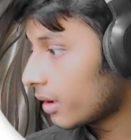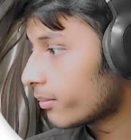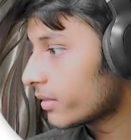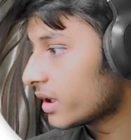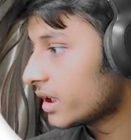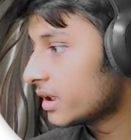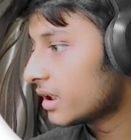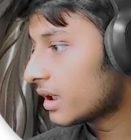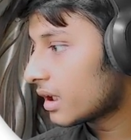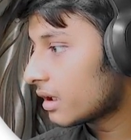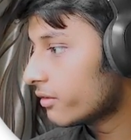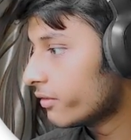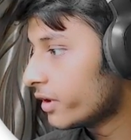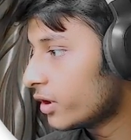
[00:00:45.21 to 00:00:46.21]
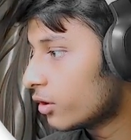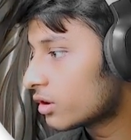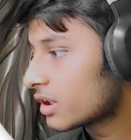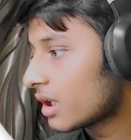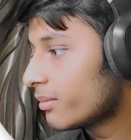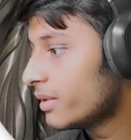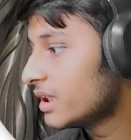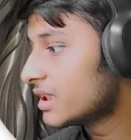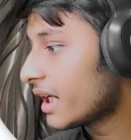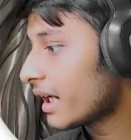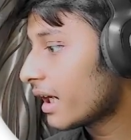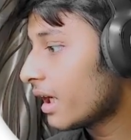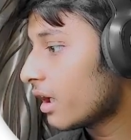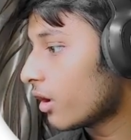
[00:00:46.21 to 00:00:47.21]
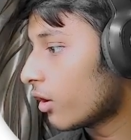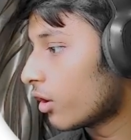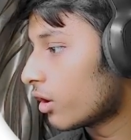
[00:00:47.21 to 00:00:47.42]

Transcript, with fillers: आप इधर विंडोज़ का मिल जाएगा